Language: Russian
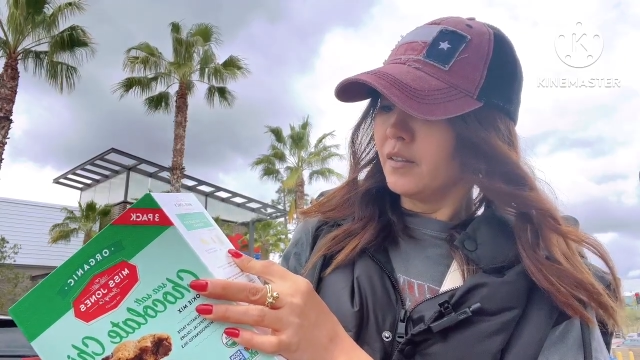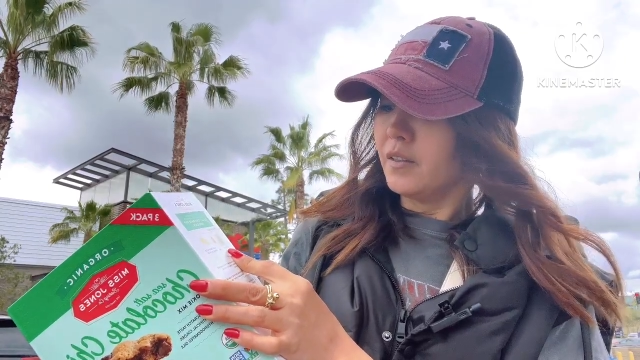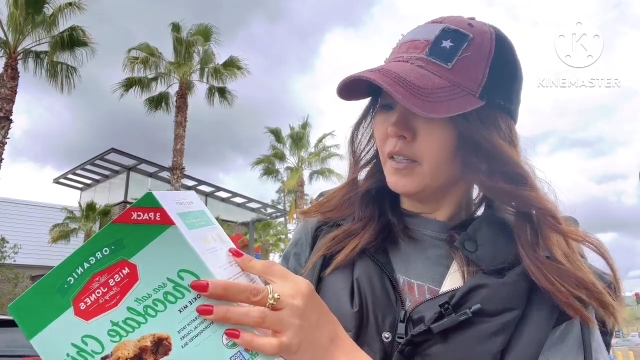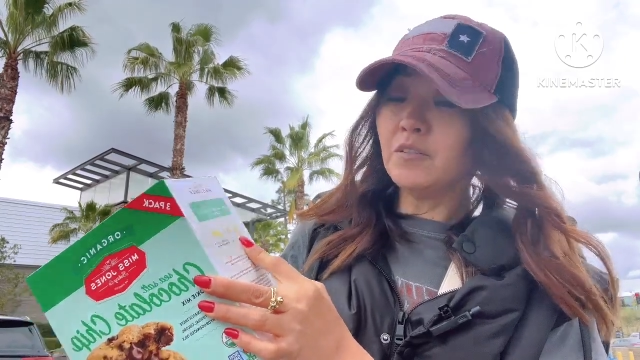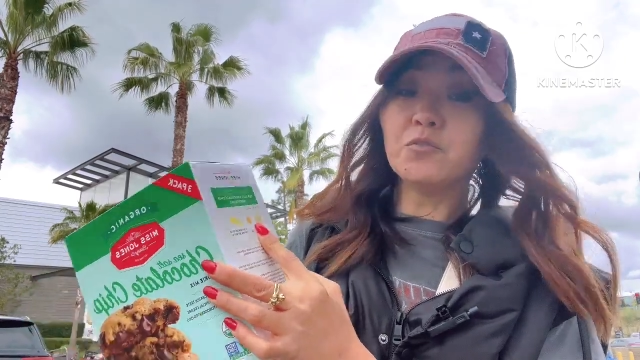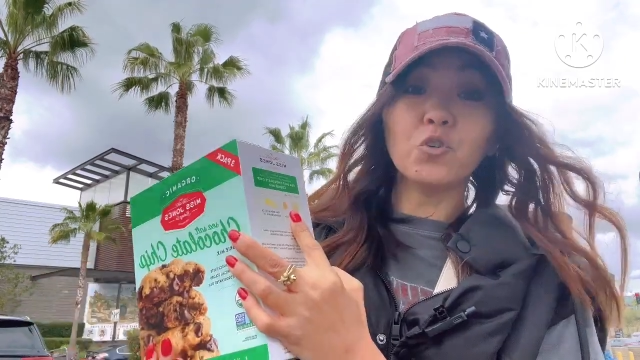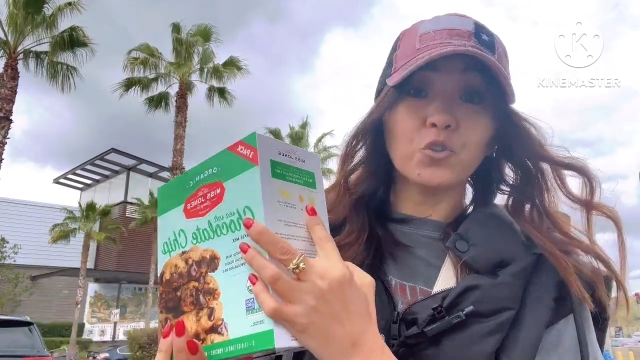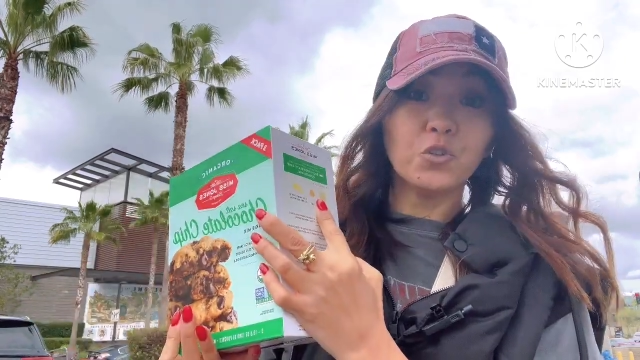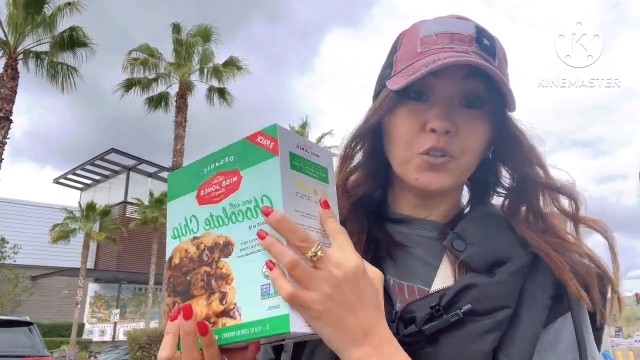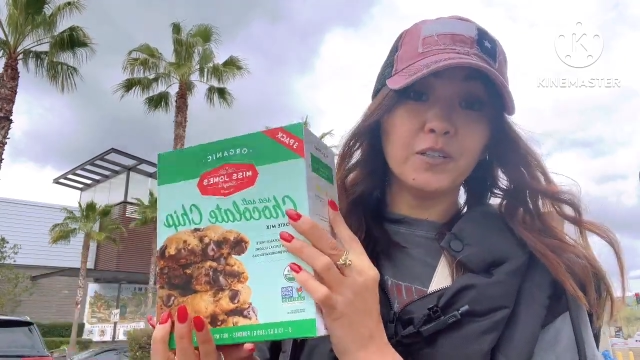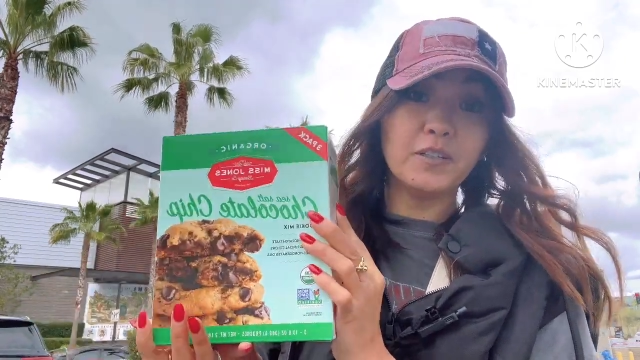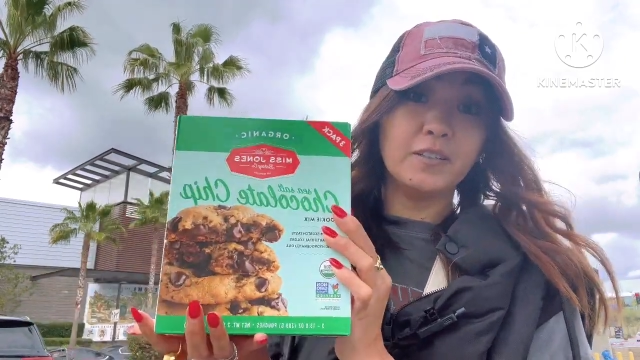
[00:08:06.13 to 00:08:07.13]
И
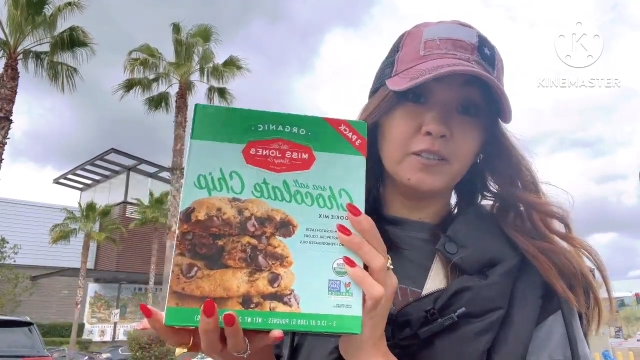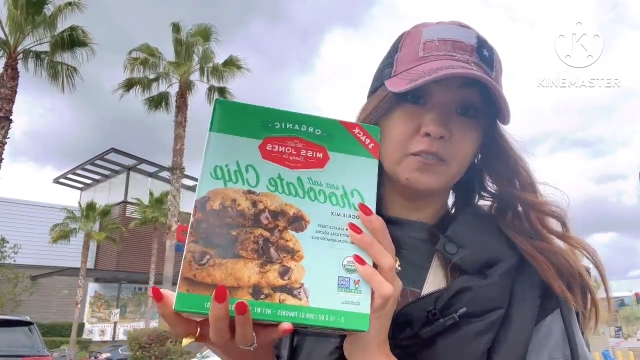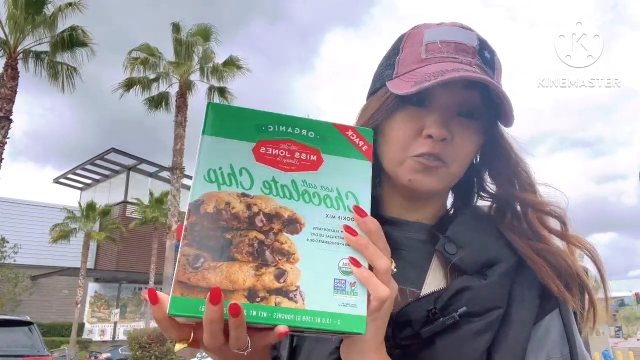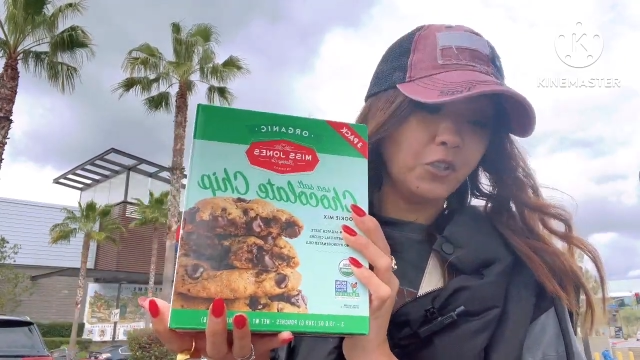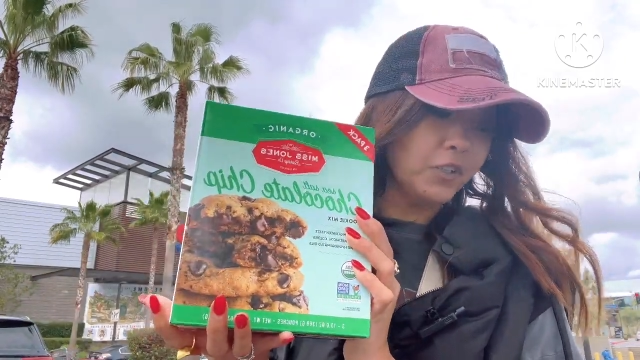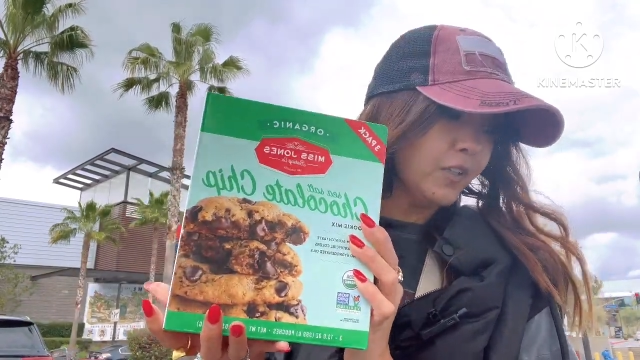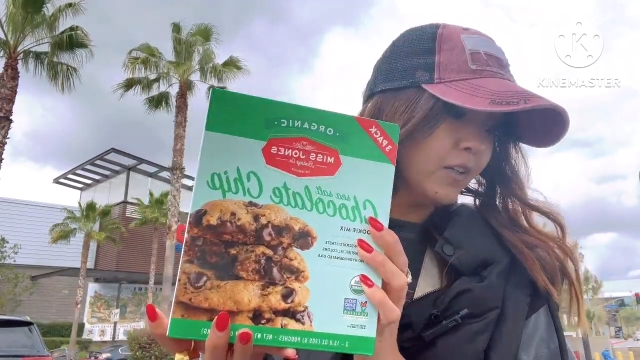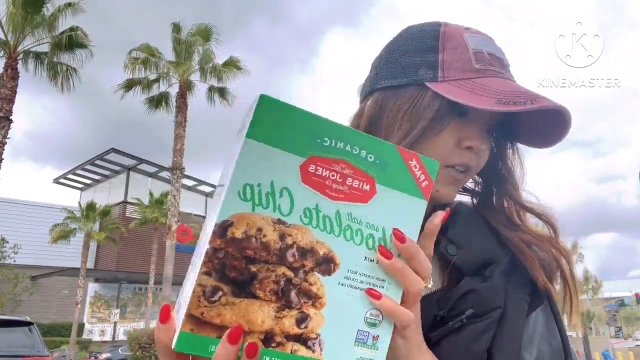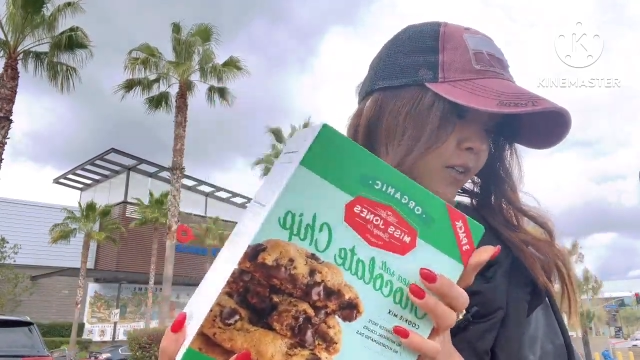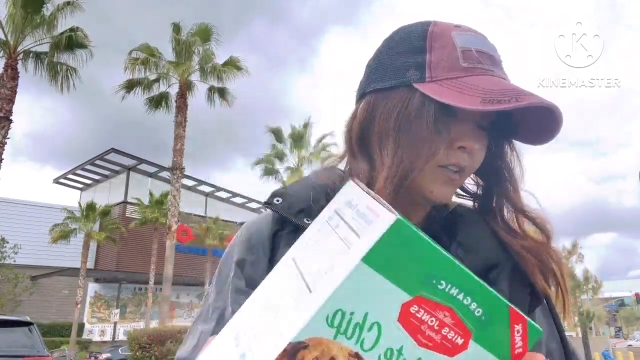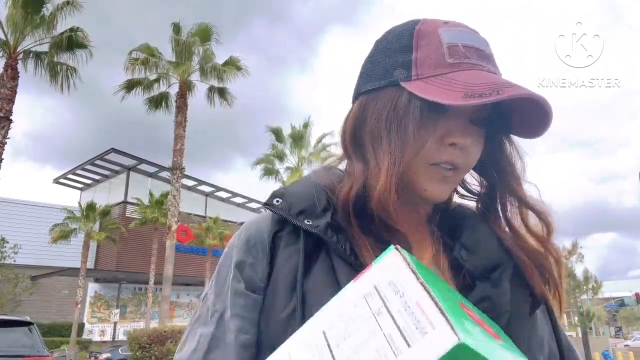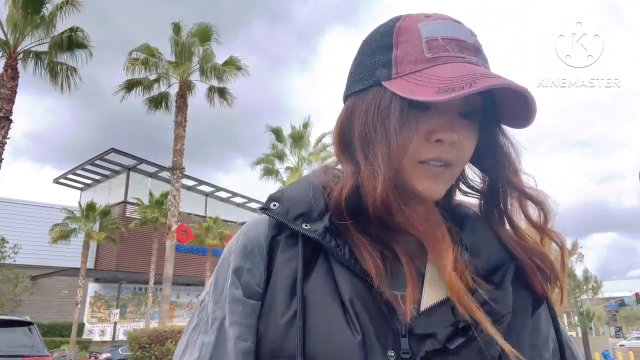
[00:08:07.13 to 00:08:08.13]
воду. Вот.
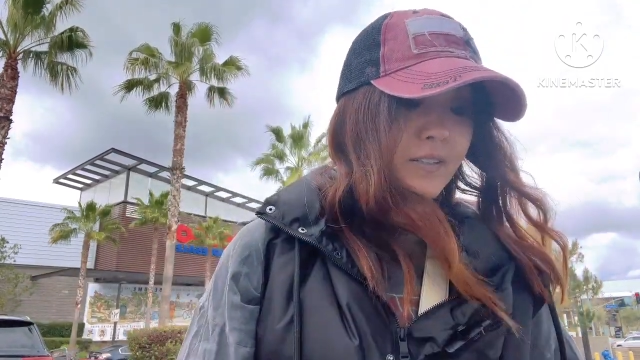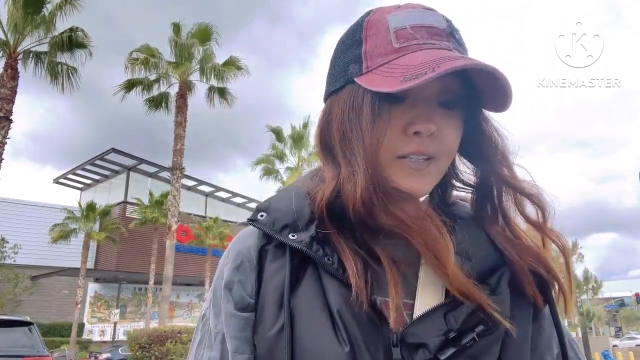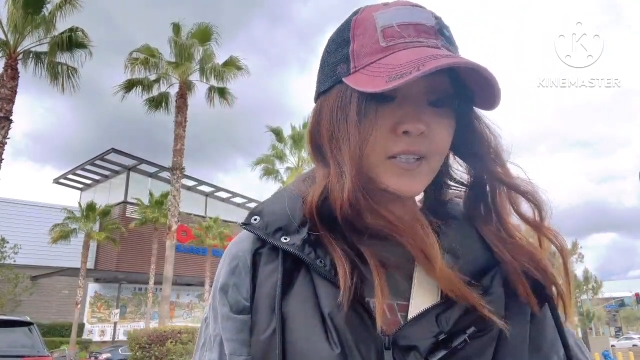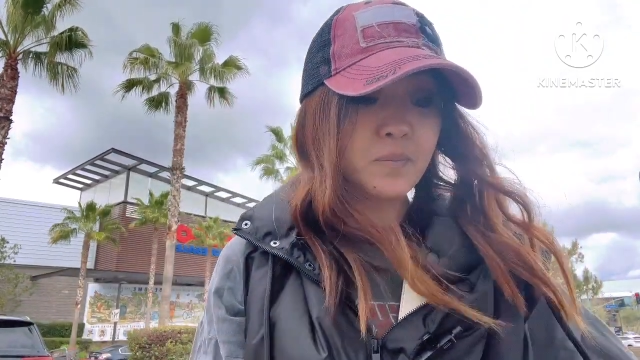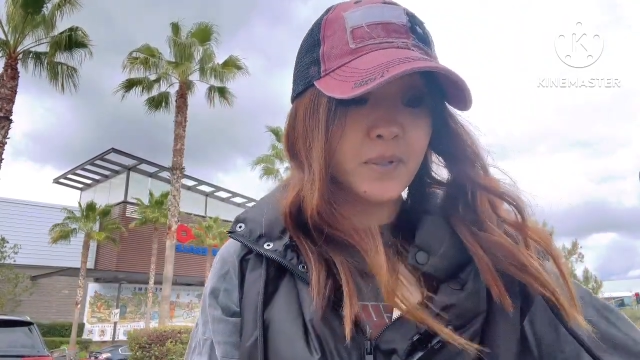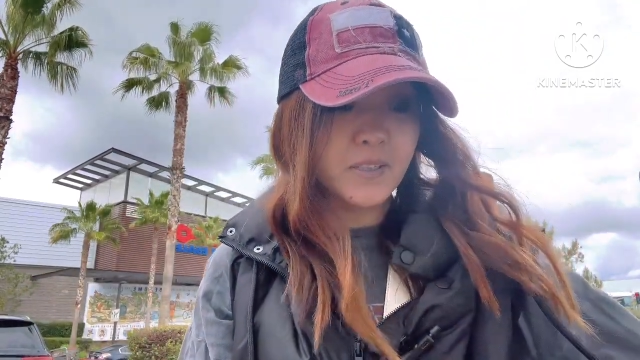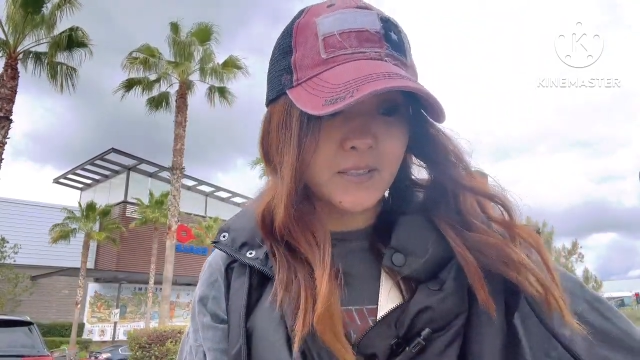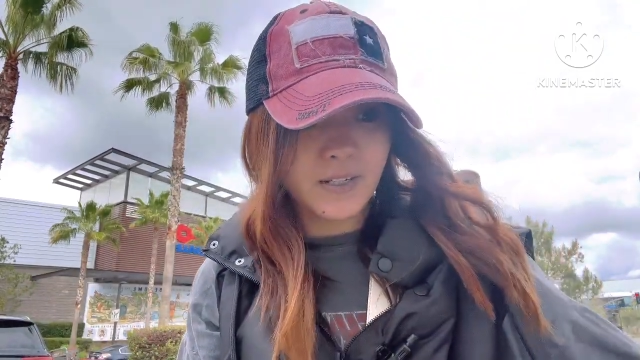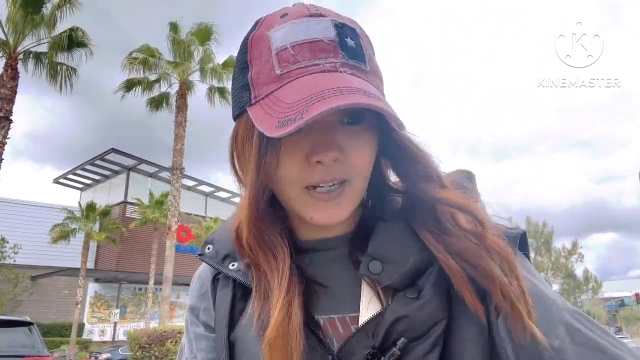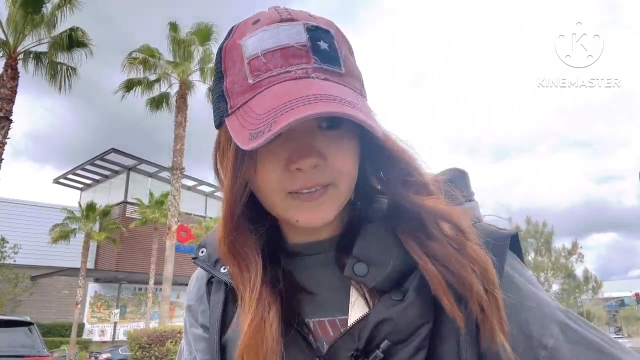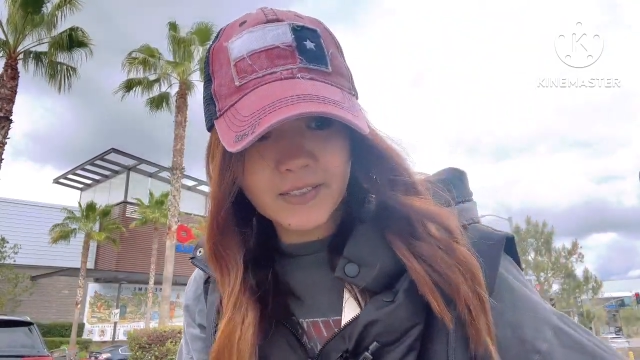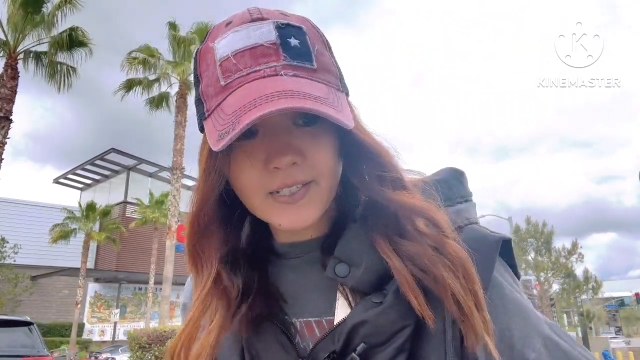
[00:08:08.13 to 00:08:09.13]
Детям это
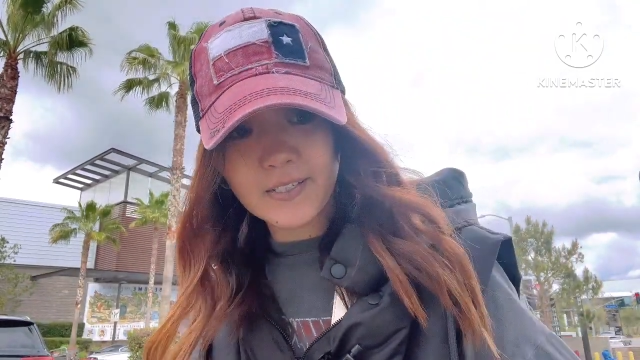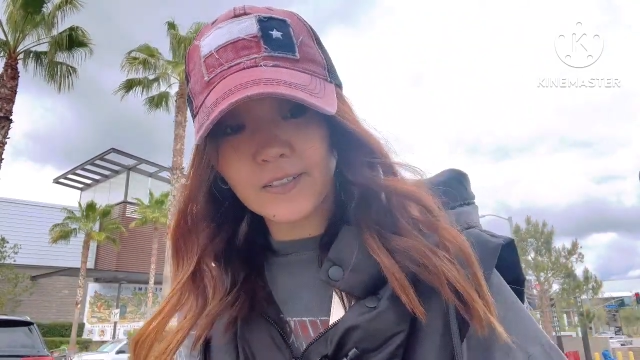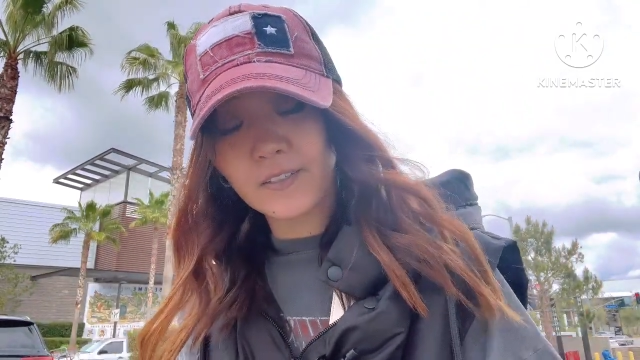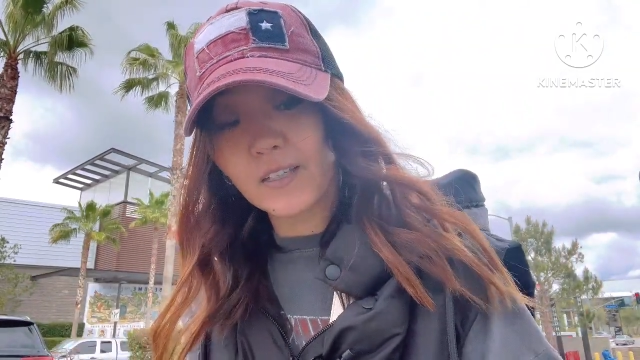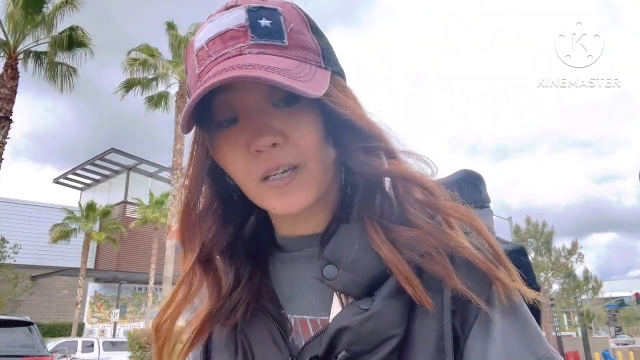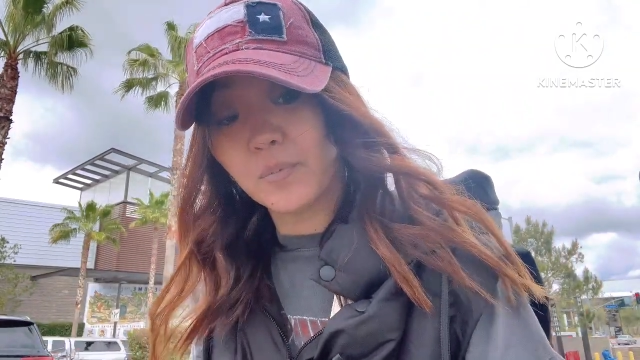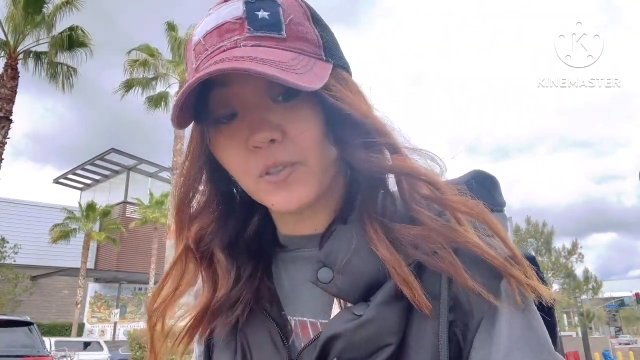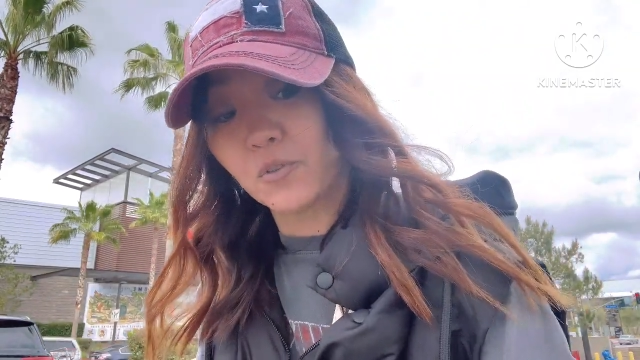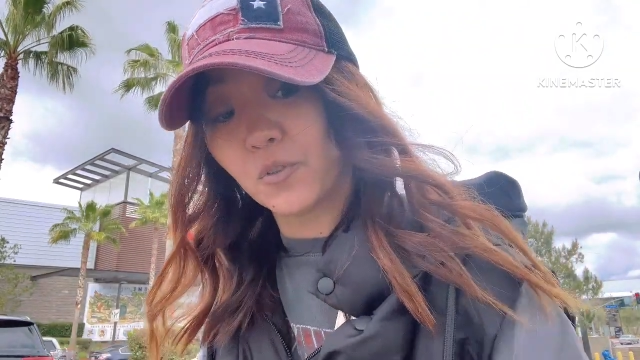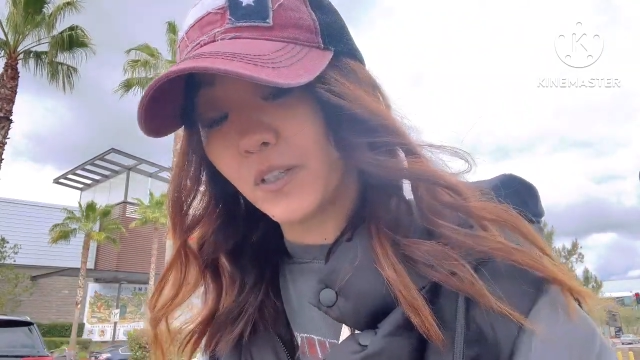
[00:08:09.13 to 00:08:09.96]
нравится, я беру